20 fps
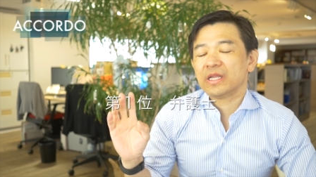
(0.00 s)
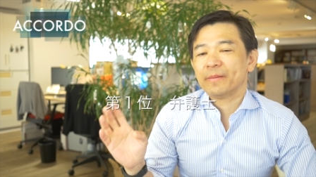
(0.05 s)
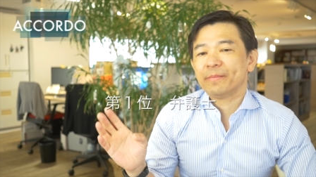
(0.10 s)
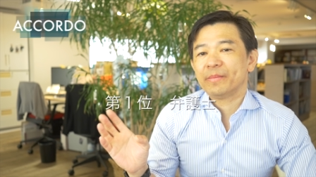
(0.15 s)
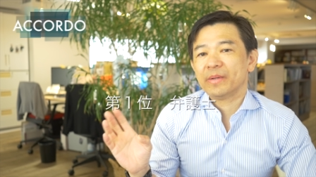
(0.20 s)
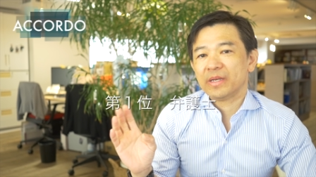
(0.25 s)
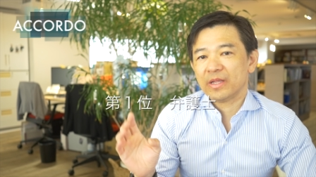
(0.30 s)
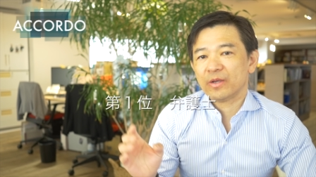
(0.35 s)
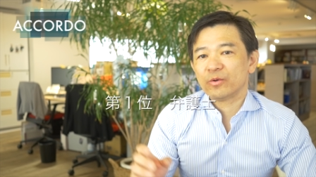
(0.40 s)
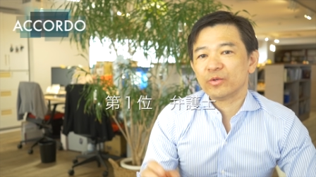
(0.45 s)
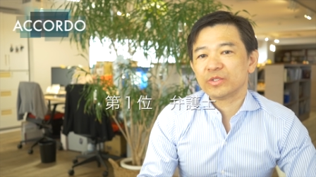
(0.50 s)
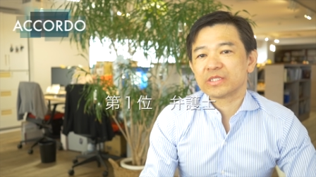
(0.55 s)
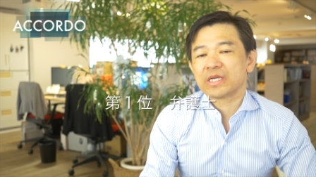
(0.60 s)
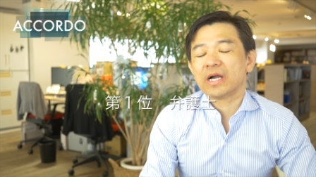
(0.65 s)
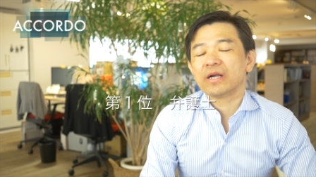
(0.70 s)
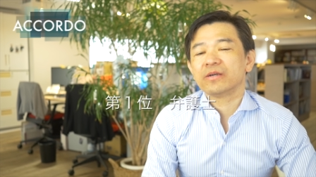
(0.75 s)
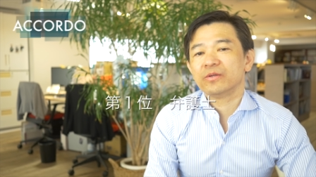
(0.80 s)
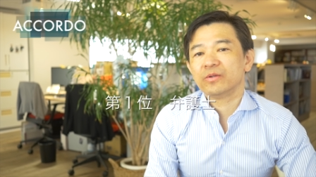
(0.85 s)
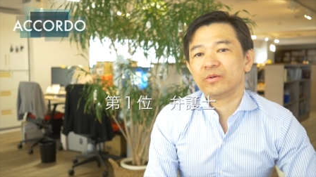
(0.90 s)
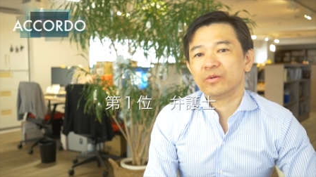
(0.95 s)
ね、やっぱりね資
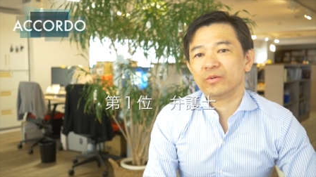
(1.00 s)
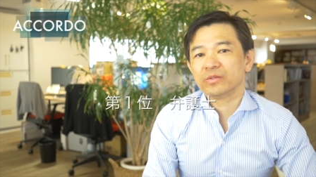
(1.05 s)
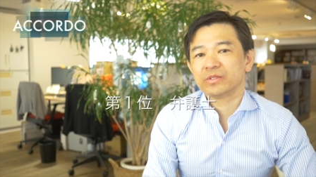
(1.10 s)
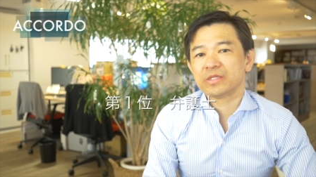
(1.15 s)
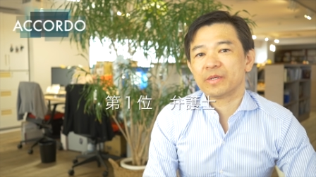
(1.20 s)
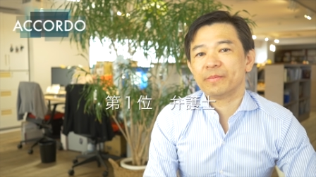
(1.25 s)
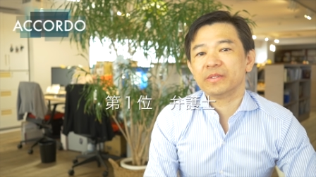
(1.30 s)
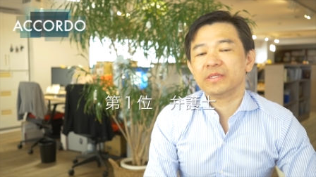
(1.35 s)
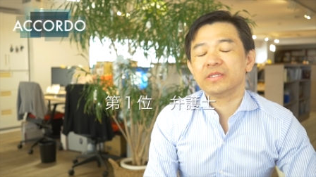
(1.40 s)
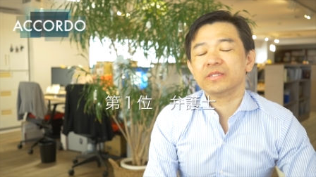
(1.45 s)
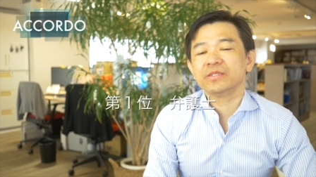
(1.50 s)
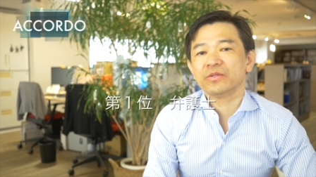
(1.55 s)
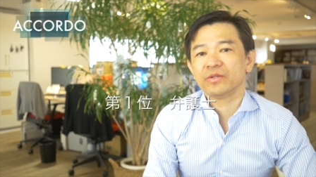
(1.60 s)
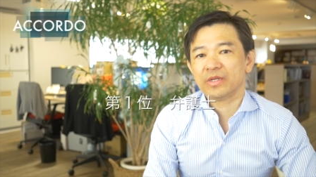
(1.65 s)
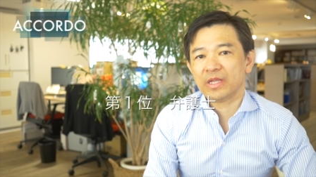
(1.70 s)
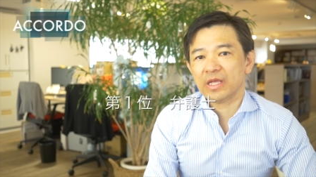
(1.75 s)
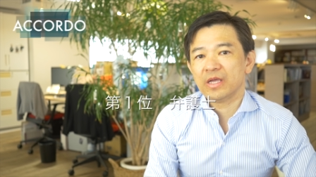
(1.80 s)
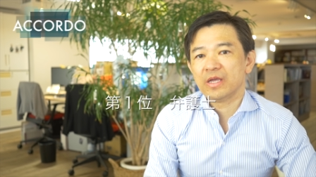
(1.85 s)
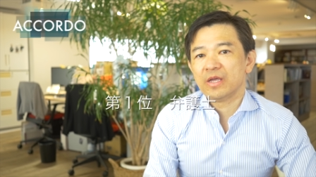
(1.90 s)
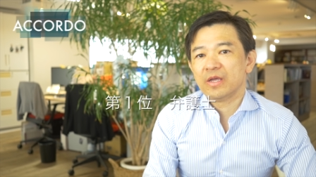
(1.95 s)
格の王様ですよ
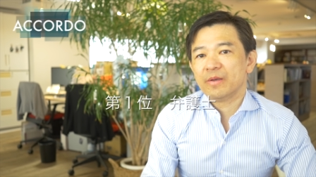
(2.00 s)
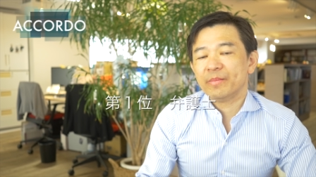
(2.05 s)
ね